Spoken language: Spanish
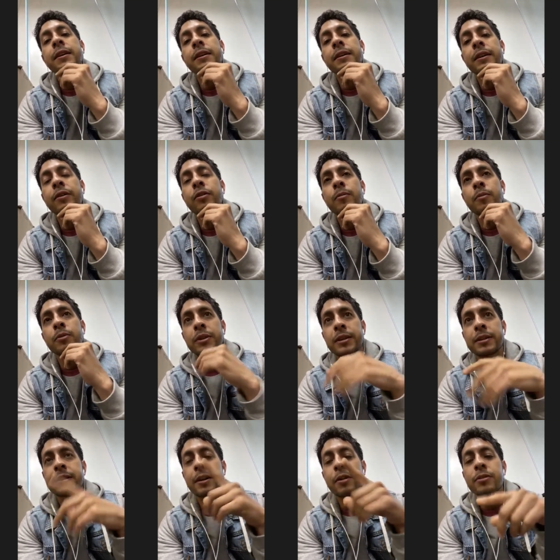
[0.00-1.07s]
de cómo te
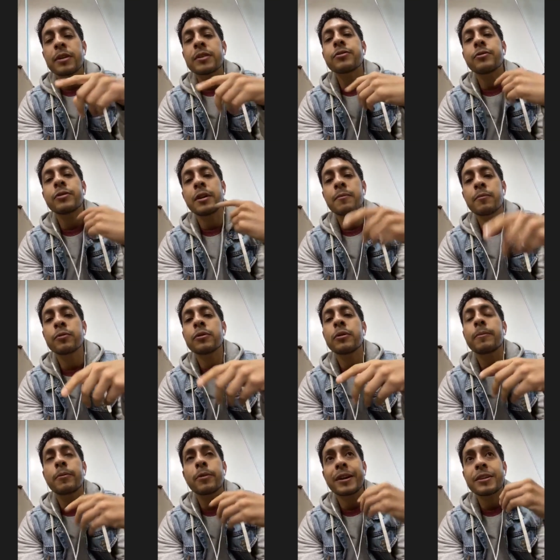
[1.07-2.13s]
desarrollas con el mundo,
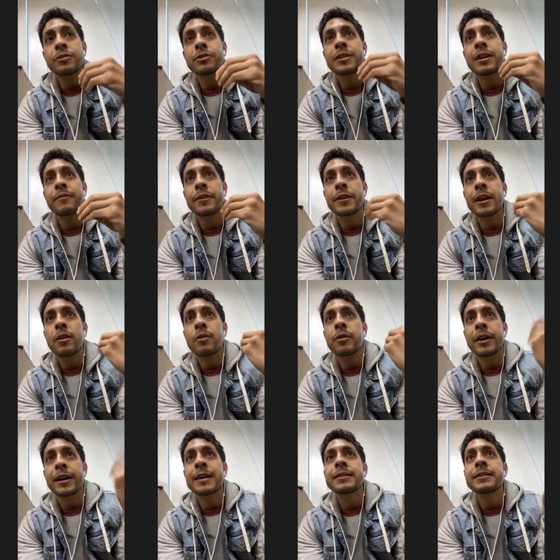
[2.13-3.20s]
porque eso es al final lo
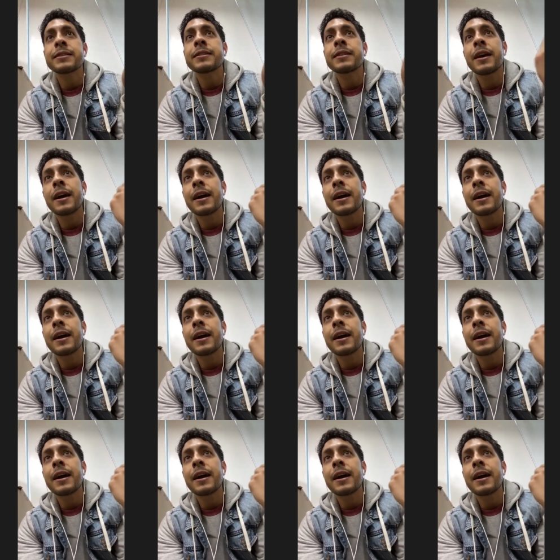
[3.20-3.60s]
que haces.